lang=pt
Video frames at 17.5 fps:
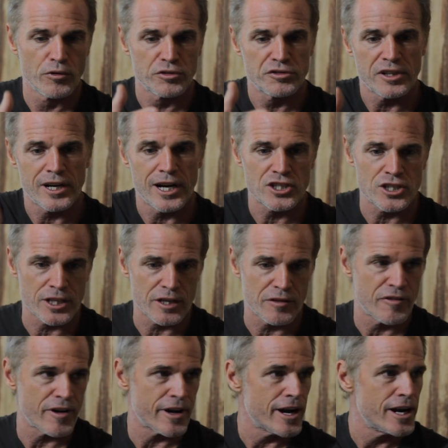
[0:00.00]
você acha que
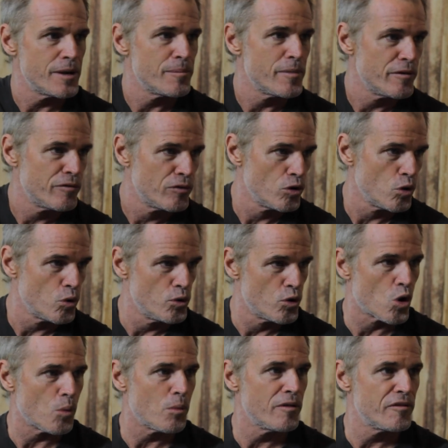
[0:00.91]
a Faria Lima
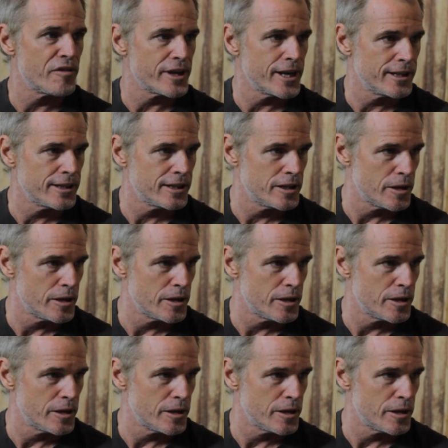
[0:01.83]
evoluiu como avenida